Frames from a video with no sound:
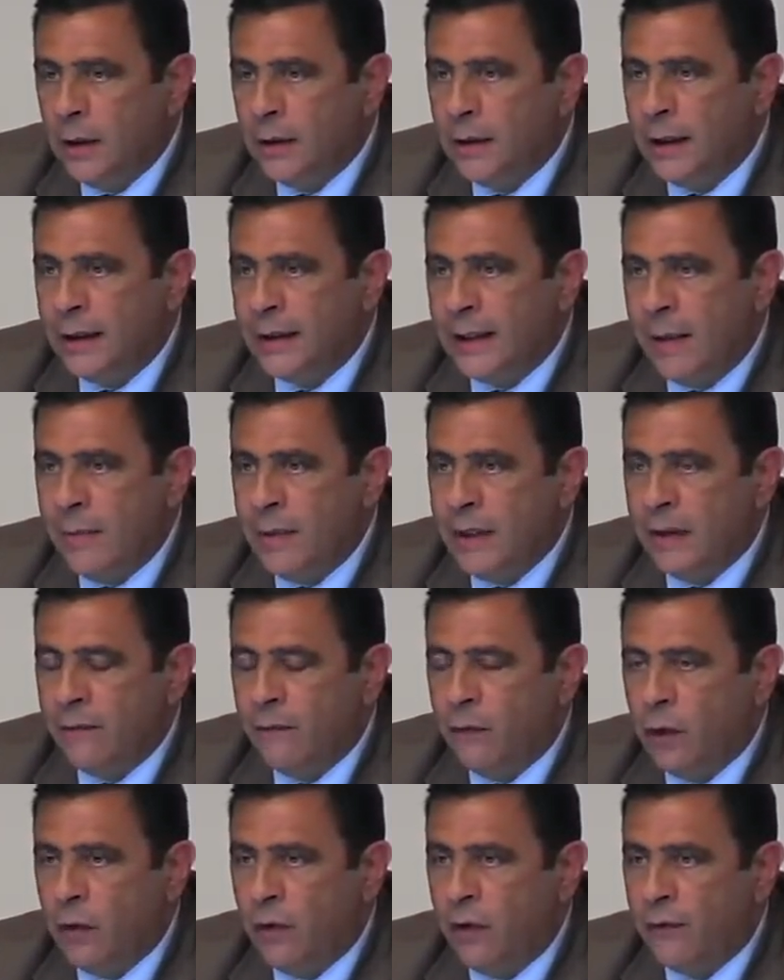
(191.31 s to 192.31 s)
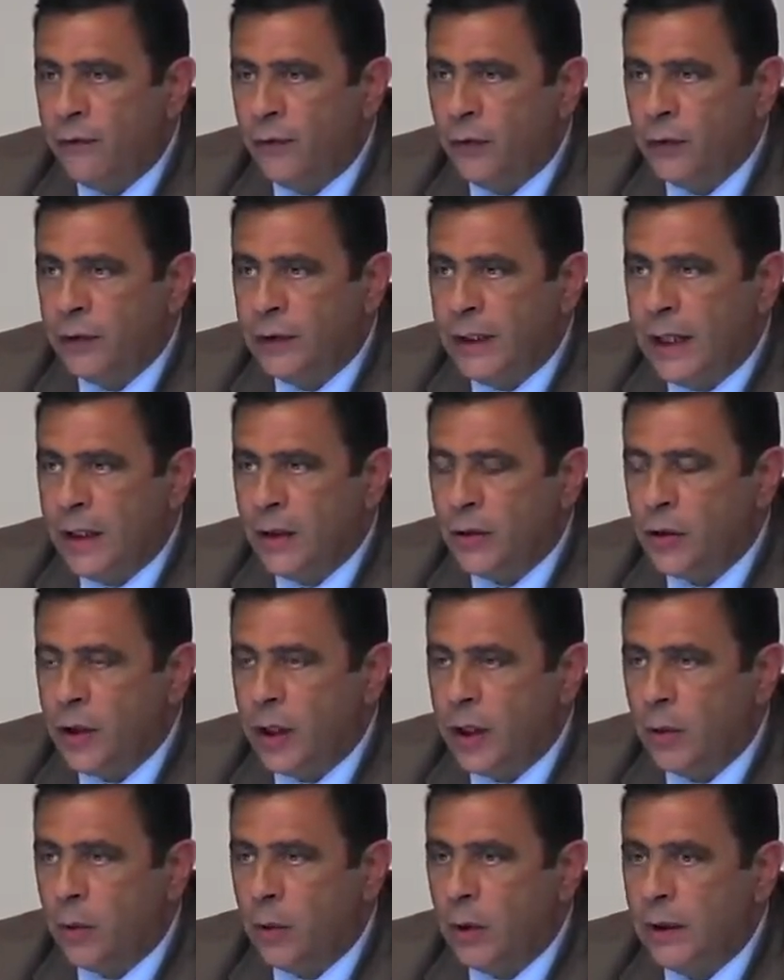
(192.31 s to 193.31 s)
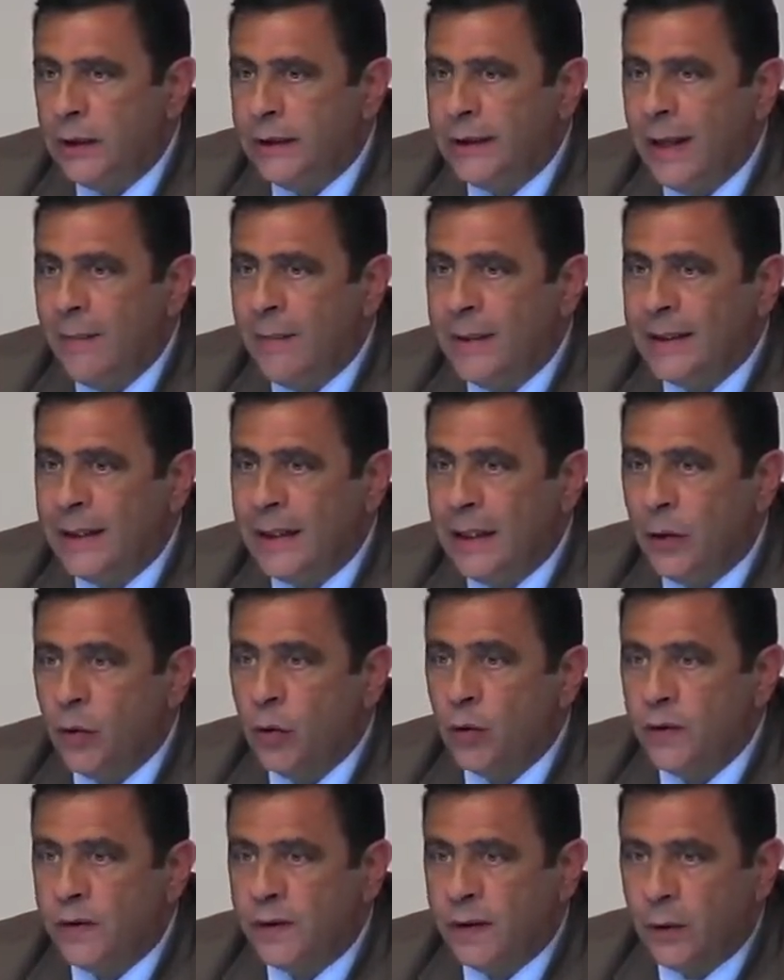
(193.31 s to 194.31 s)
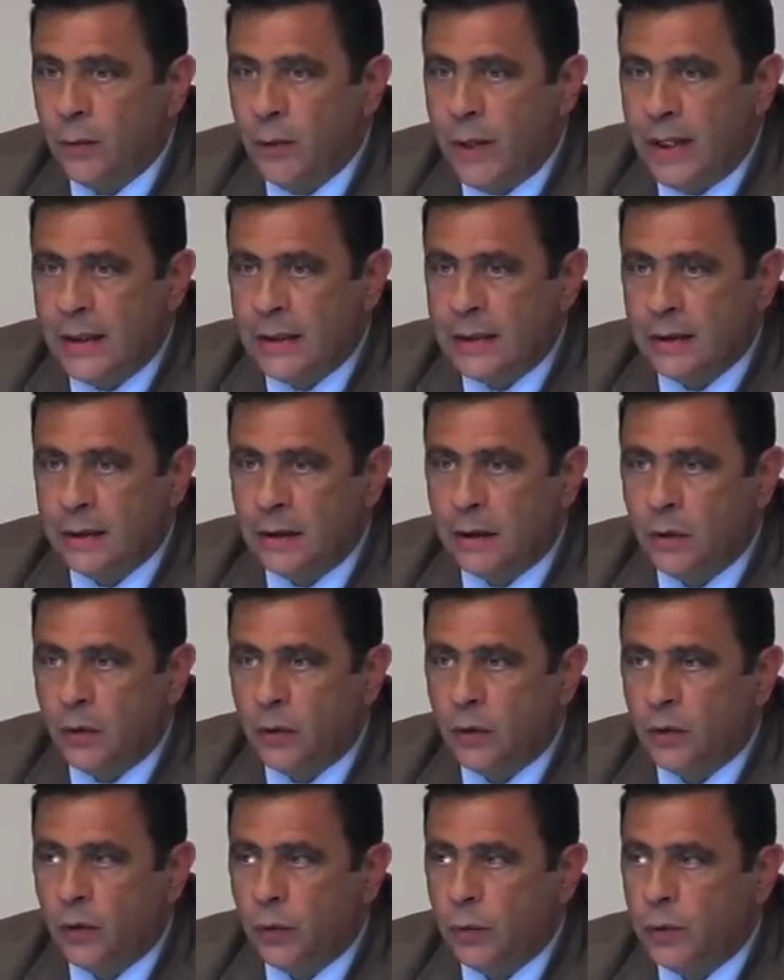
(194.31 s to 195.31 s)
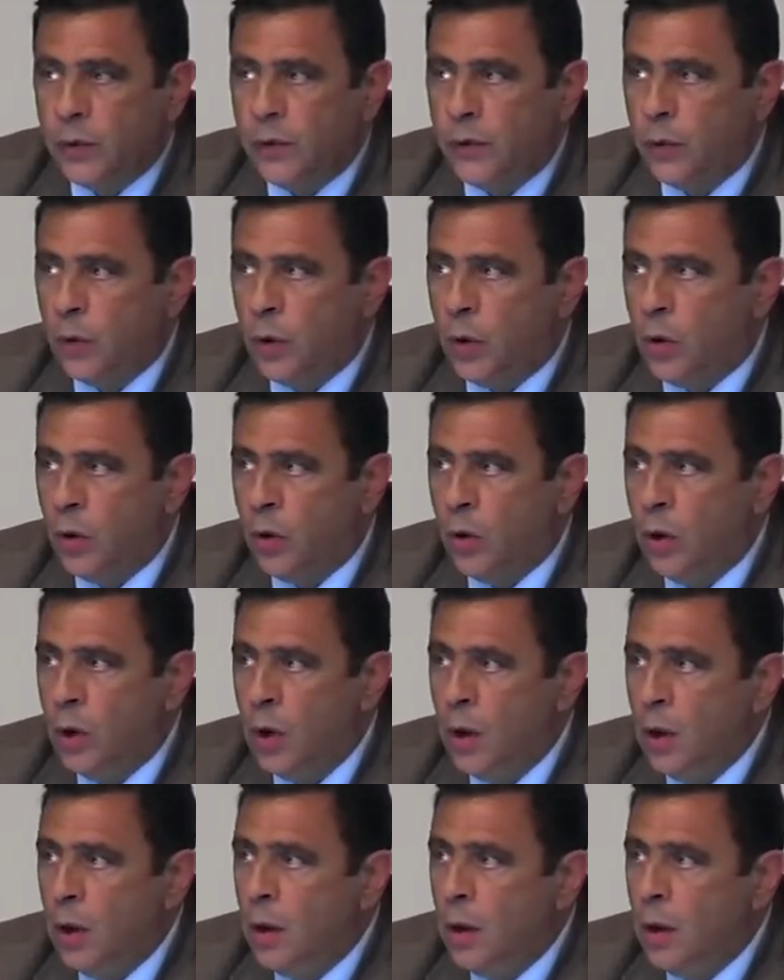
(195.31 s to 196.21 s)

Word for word: dei temi che volevo affrontare, cioè era qui il tema delle conseguenze del consumo di suolo.